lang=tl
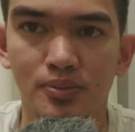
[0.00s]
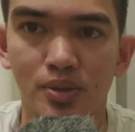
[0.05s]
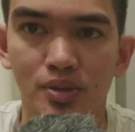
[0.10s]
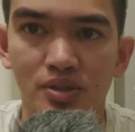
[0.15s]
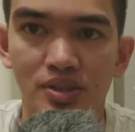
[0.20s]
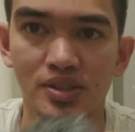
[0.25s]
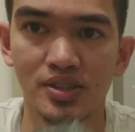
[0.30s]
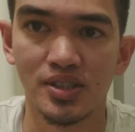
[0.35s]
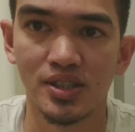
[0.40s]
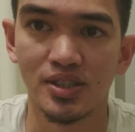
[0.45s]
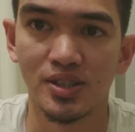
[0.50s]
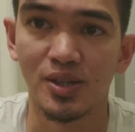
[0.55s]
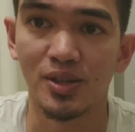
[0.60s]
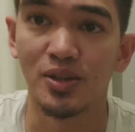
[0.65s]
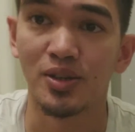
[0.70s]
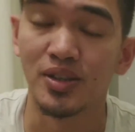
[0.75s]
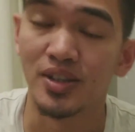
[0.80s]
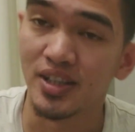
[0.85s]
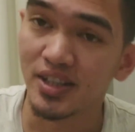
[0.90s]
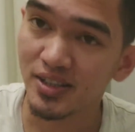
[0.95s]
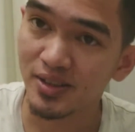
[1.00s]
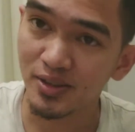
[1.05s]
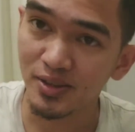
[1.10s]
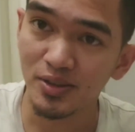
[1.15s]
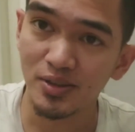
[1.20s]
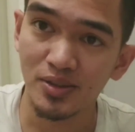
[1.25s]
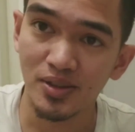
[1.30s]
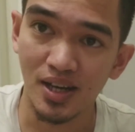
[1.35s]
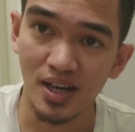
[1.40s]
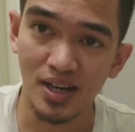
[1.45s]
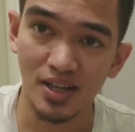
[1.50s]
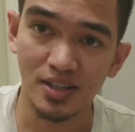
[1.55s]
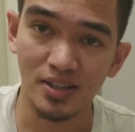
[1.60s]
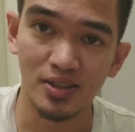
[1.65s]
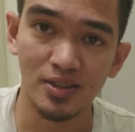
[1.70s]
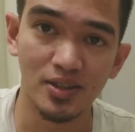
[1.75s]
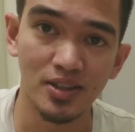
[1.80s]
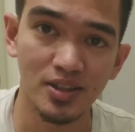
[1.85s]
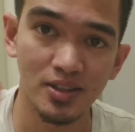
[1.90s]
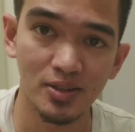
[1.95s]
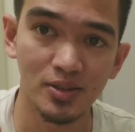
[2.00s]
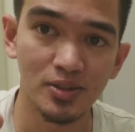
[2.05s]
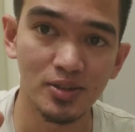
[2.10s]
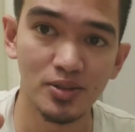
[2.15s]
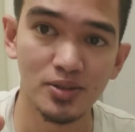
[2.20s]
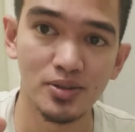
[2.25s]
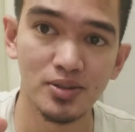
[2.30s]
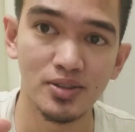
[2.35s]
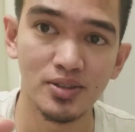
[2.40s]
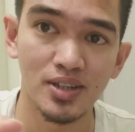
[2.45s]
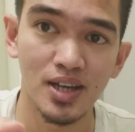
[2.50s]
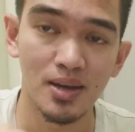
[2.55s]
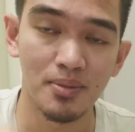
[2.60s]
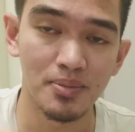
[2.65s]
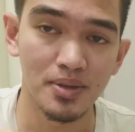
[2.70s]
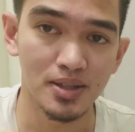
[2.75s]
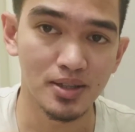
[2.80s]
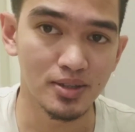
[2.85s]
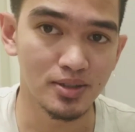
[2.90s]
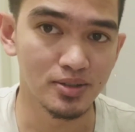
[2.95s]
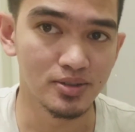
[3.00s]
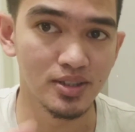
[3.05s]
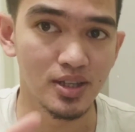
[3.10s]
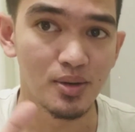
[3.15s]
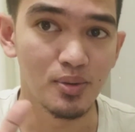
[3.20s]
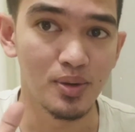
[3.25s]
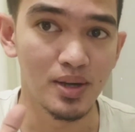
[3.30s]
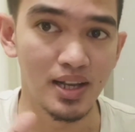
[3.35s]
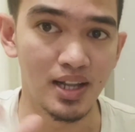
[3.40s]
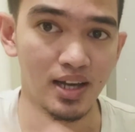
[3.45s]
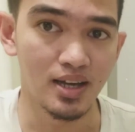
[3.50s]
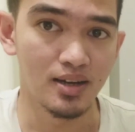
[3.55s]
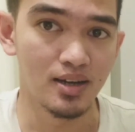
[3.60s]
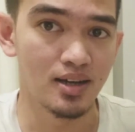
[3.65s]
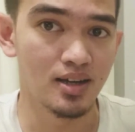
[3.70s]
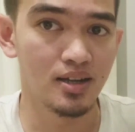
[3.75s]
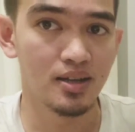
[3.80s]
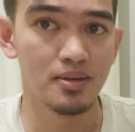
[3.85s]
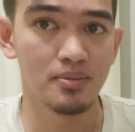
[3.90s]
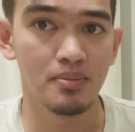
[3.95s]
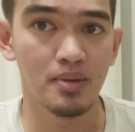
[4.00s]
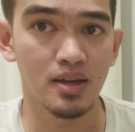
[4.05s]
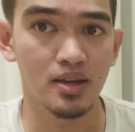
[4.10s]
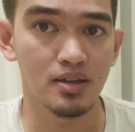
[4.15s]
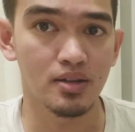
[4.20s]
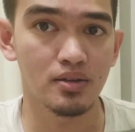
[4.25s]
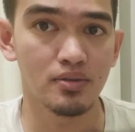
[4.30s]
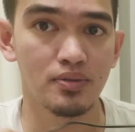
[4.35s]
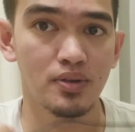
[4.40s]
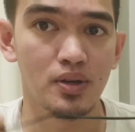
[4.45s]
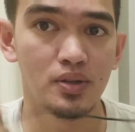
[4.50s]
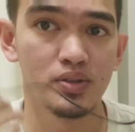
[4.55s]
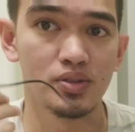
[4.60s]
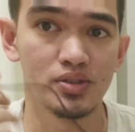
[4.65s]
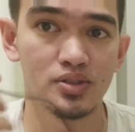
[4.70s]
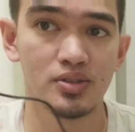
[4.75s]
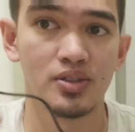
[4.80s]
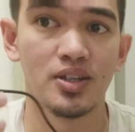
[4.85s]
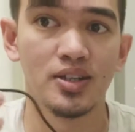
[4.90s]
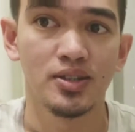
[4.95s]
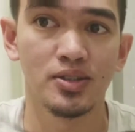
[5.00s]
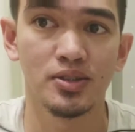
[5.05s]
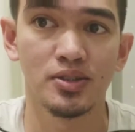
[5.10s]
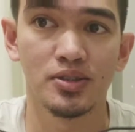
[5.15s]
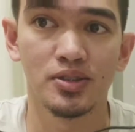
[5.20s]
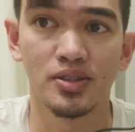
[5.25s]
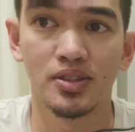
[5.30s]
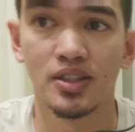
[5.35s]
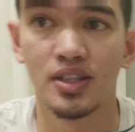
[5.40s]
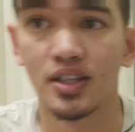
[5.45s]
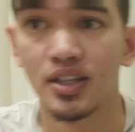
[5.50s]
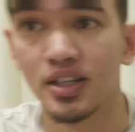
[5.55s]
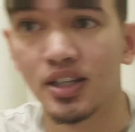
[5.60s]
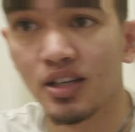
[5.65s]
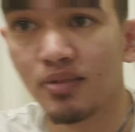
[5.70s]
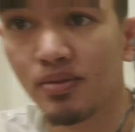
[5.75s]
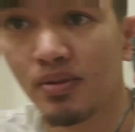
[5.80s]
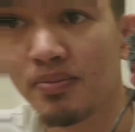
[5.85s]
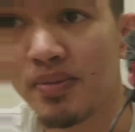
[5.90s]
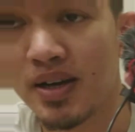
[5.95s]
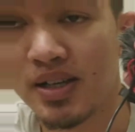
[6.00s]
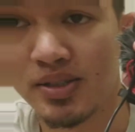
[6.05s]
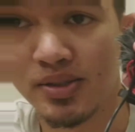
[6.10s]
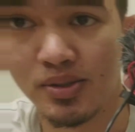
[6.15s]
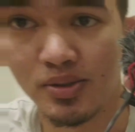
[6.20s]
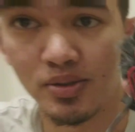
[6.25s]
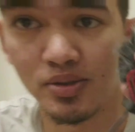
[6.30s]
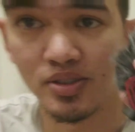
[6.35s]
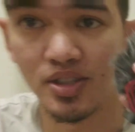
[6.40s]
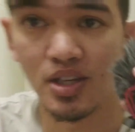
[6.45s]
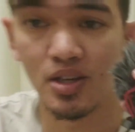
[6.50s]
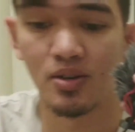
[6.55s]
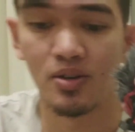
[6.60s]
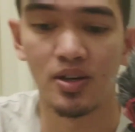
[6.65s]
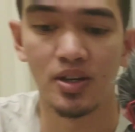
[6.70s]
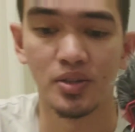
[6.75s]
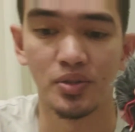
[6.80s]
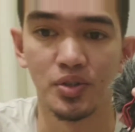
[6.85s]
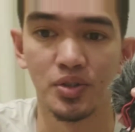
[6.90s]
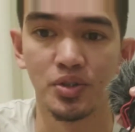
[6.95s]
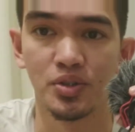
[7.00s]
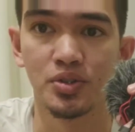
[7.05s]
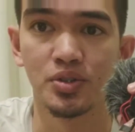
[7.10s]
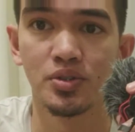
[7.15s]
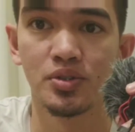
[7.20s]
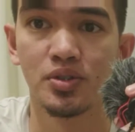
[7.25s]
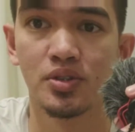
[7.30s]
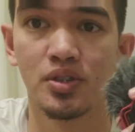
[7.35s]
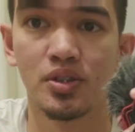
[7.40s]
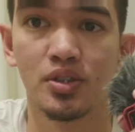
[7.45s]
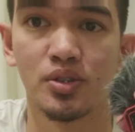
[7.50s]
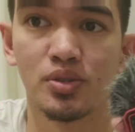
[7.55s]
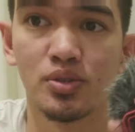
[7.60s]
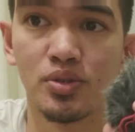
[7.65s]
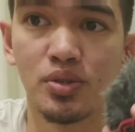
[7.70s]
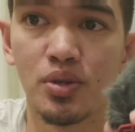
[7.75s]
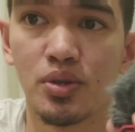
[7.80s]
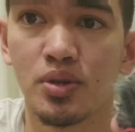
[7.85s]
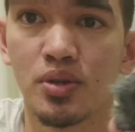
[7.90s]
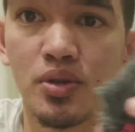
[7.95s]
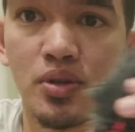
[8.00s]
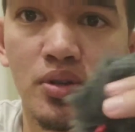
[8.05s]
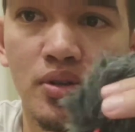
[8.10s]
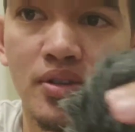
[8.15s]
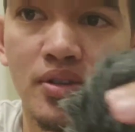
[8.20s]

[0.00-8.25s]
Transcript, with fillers: boses nito. Ito yung ito yung gamit ko na walang microphone. So ngayon, ipapasok ko siya kung ano yung tunog.